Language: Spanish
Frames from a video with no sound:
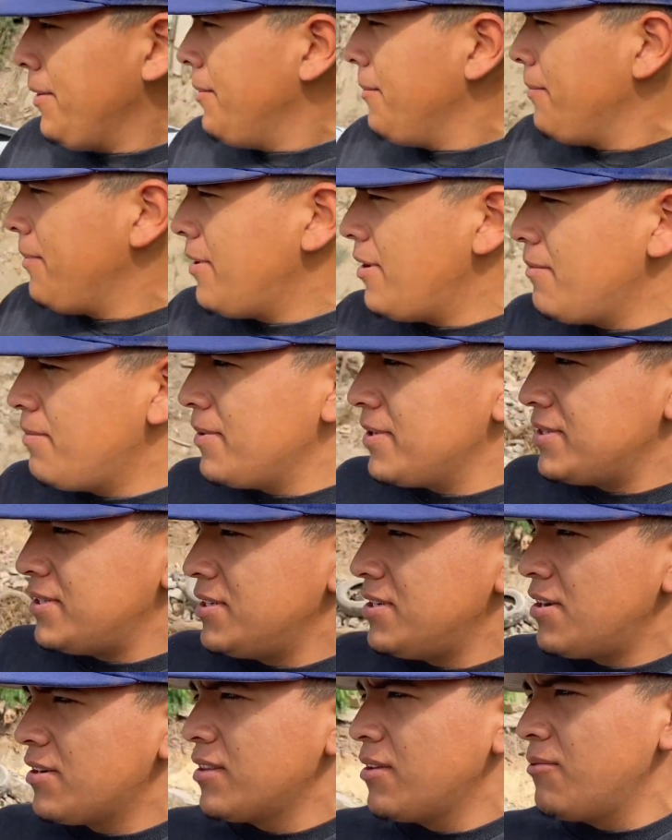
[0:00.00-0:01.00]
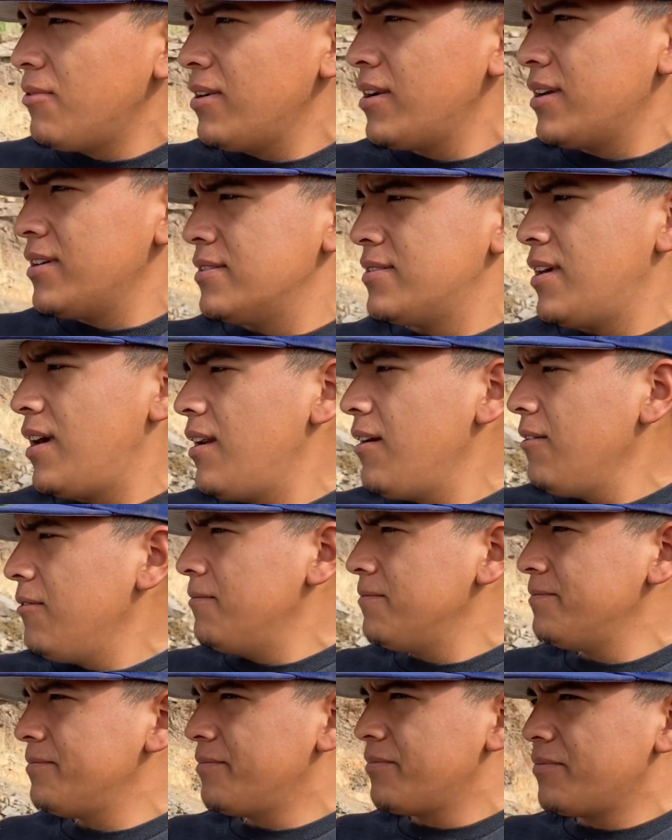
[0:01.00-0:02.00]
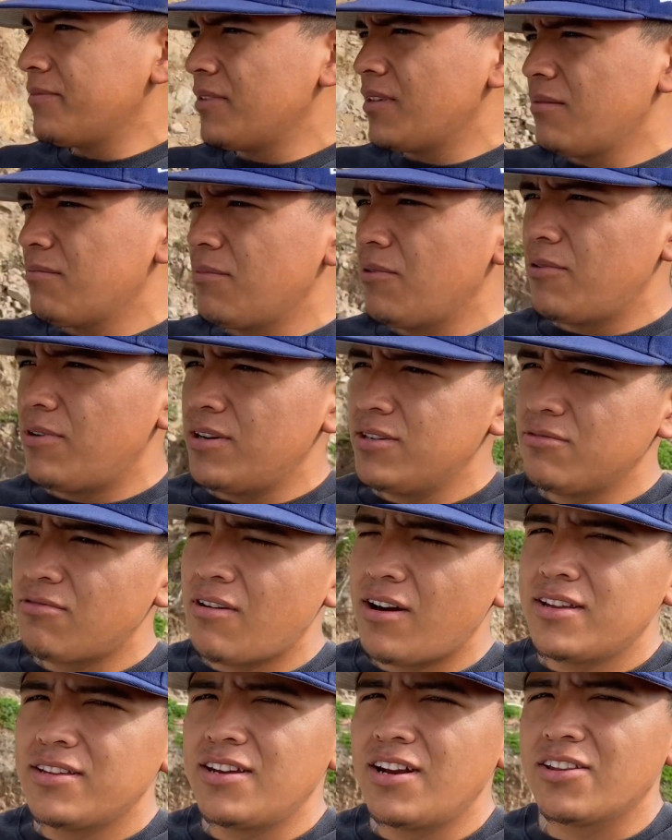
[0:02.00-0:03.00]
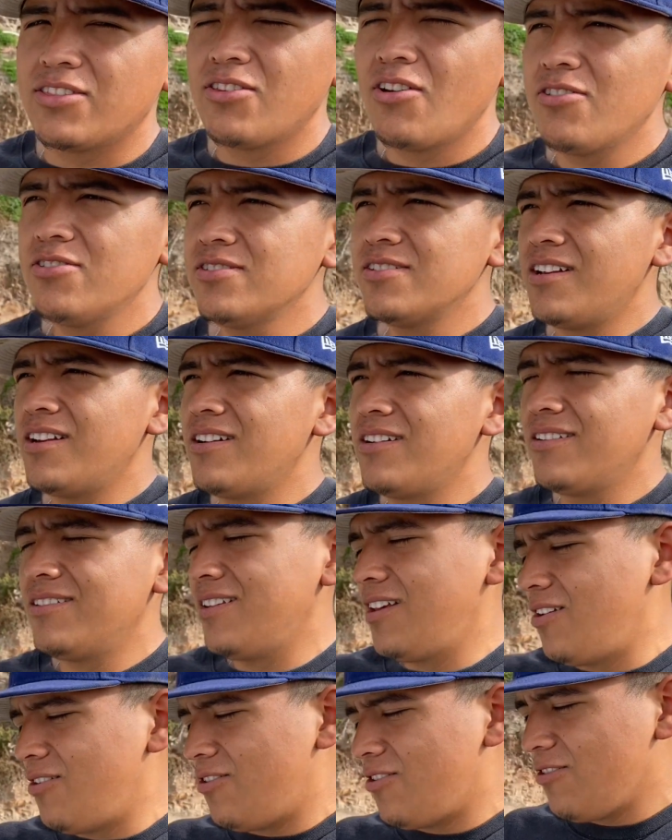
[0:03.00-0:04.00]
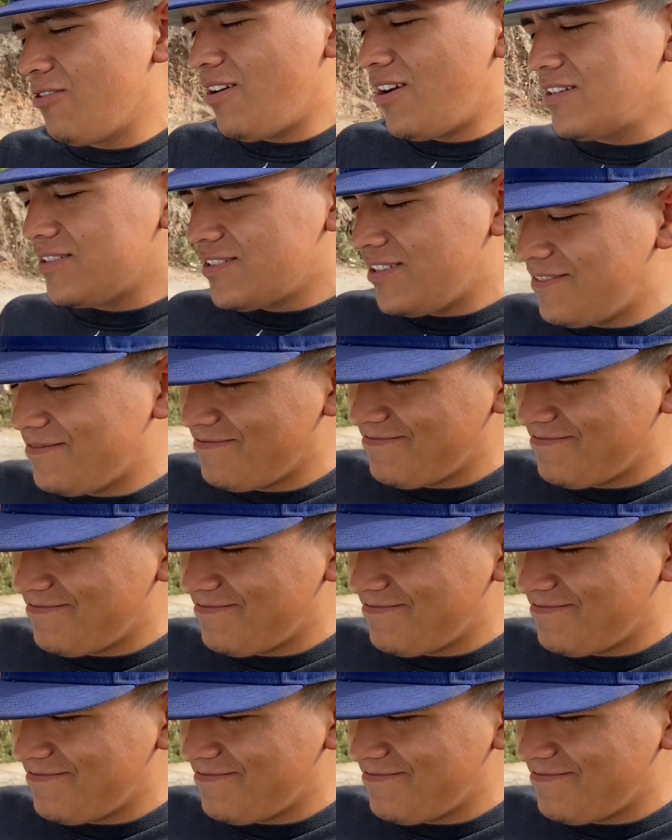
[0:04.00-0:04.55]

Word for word: Pero pues sí, yo ahorita voy a alcanzarlo. Me voy en su Ranger Toys del, del Gordo Arce.